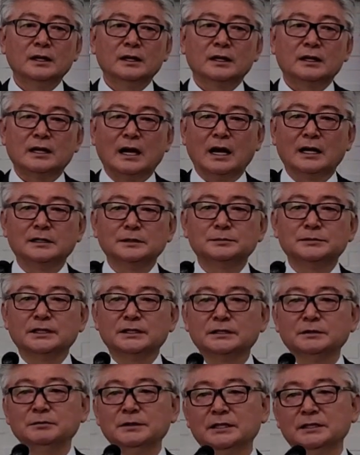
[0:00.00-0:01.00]

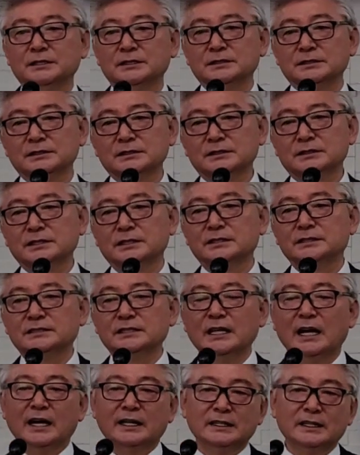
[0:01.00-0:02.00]
가급적이면은
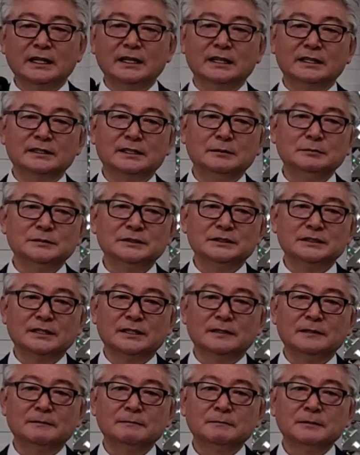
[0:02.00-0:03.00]
그렇지 않아야
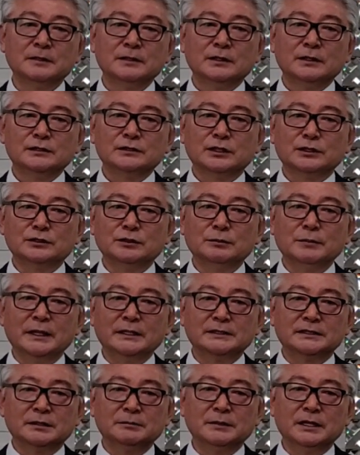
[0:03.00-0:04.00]
됩니다. 저도
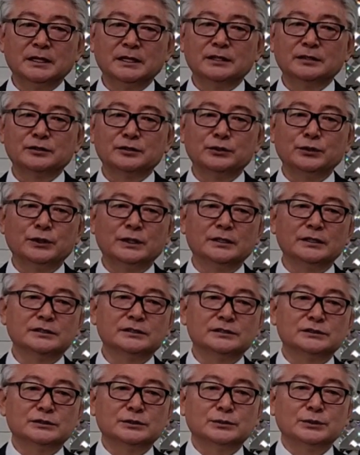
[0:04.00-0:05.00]
맨 처음에 교회를
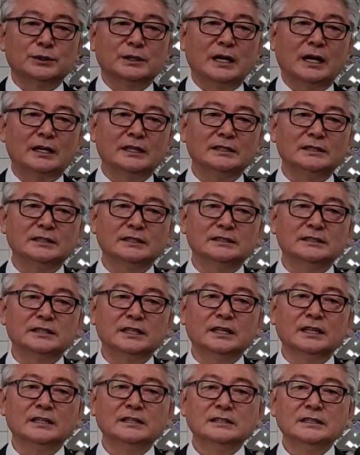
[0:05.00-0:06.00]
그쪽으로 가게
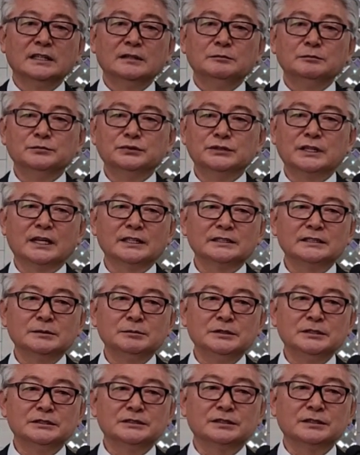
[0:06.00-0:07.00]
될때
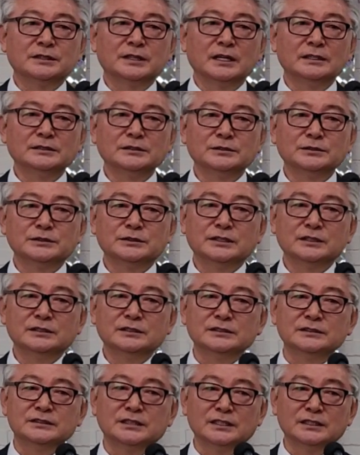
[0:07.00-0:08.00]
무당집이 있어가지고
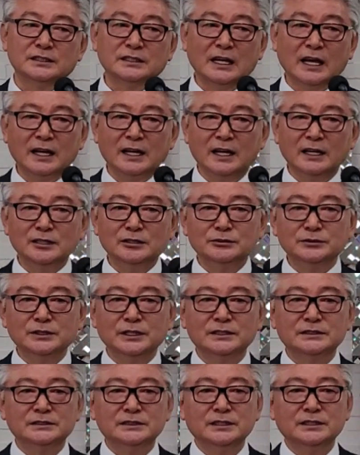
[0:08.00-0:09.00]
저는 저는 안 가려고
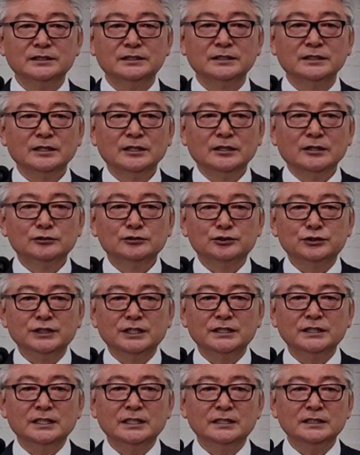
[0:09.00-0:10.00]
그랬어요.
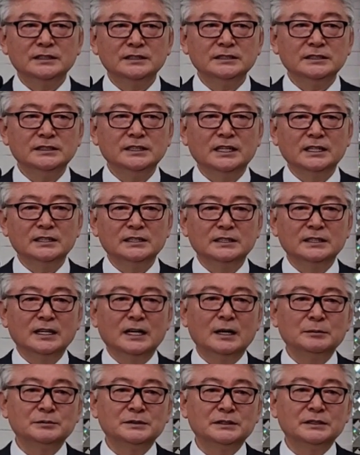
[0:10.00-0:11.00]
주인이
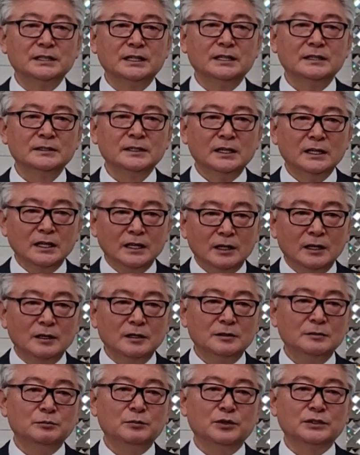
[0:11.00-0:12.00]
이야기를 합디다.
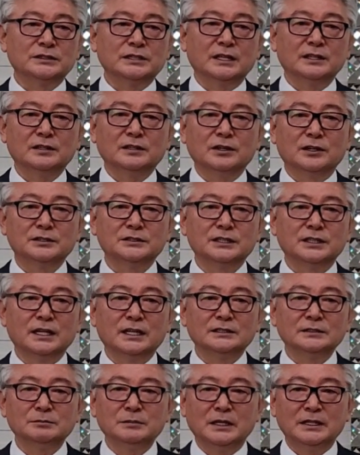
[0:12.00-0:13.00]
어, 목사님
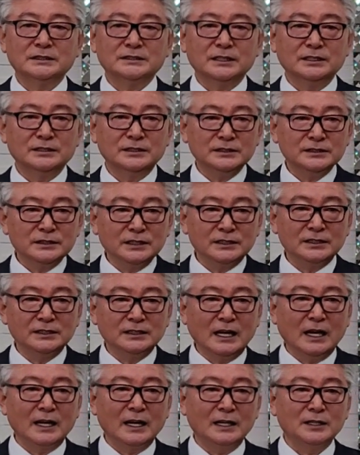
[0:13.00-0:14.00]
걱정하지 마세요. 저기
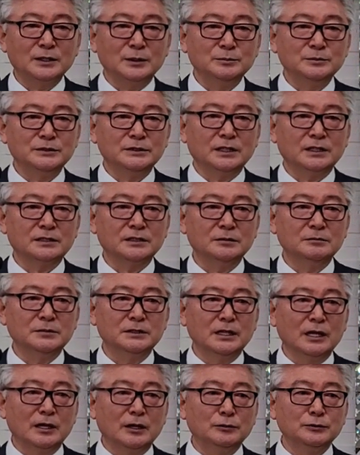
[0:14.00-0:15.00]
나갈 겁니다. 그러면
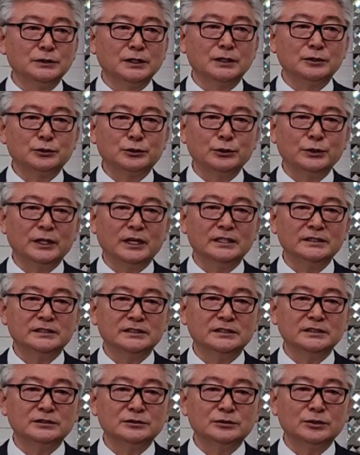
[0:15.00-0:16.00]
내가 우리 교회가
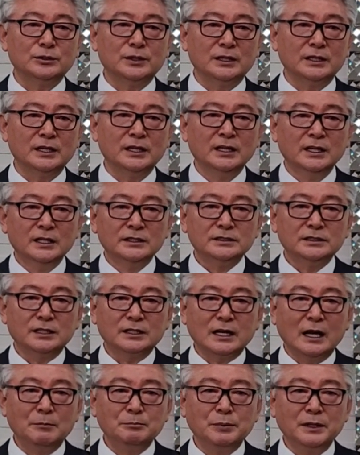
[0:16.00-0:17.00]
짓는 동안에 저
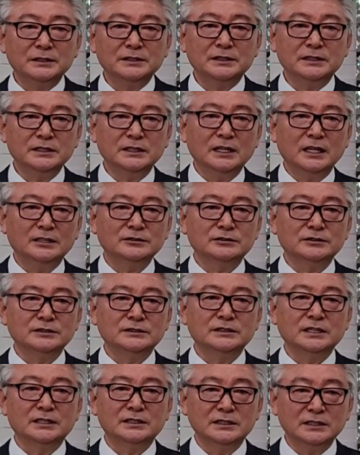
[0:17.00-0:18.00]
간판 뛰게 할 수
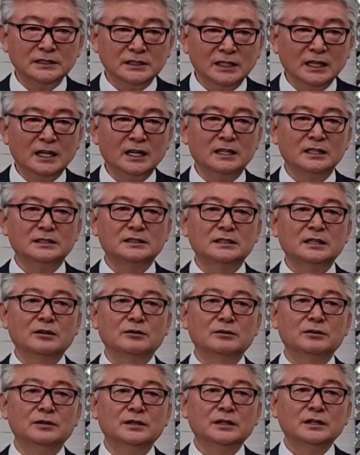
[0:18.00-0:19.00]
있냐? 뛰게 하겠다고.